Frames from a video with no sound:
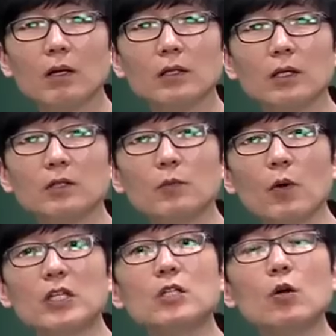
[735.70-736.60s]
예를 들면 뭐
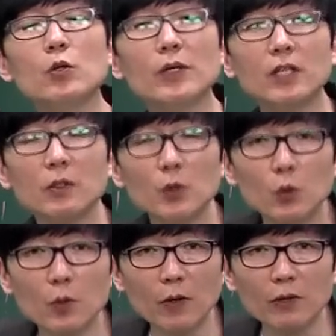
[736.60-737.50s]
이건희 회장님이
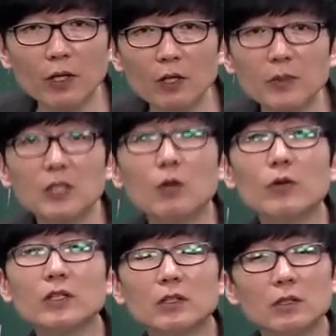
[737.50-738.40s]
돈을 벌었다 그러면 이건희
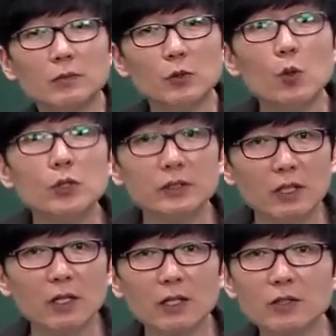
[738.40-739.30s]
회장님은
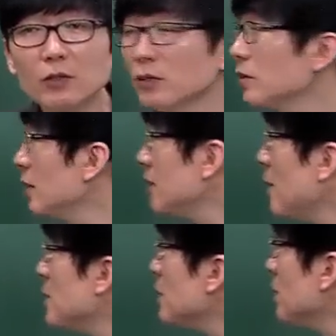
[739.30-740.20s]
소득세를 내겠죠. 근데
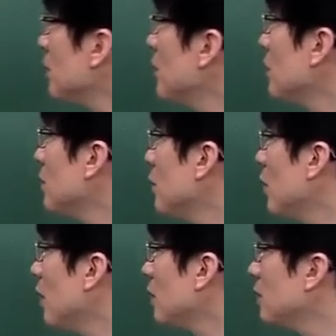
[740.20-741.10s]
삼성 그러면 여러분
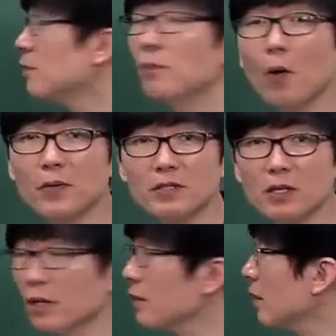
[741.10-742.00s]
뭐야 그 법인세를
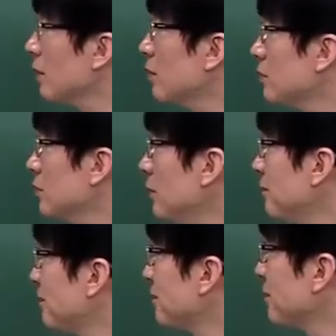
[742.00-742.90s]
내게 되어 있거든요.
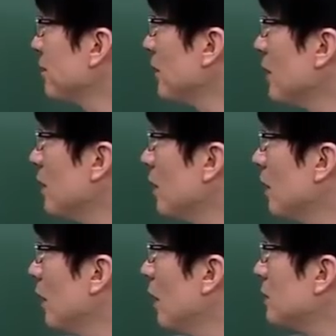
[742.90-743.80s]

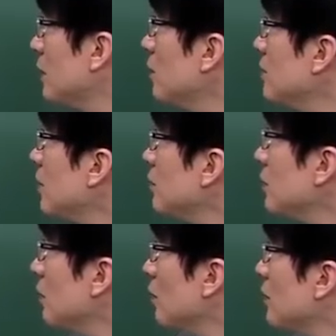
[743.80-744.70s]
자 이런
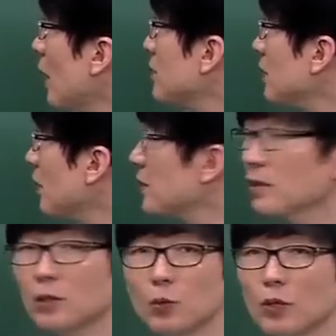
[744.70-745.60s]
세금들은 여러분 납세와
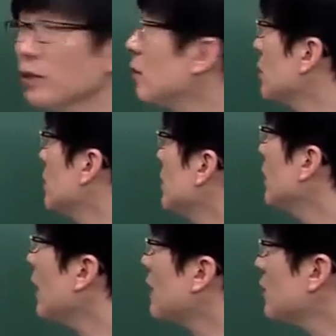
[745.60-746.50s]
담세자가 똑같아요.
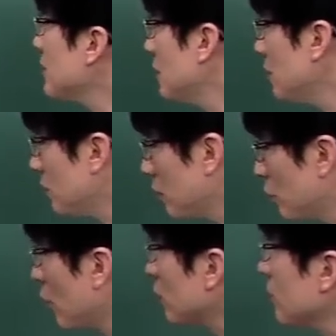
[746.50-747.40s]
그런데 간접세는
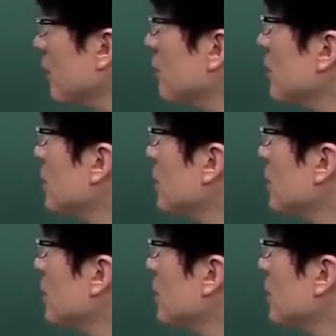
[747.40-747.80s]
주로 어떤 세금들이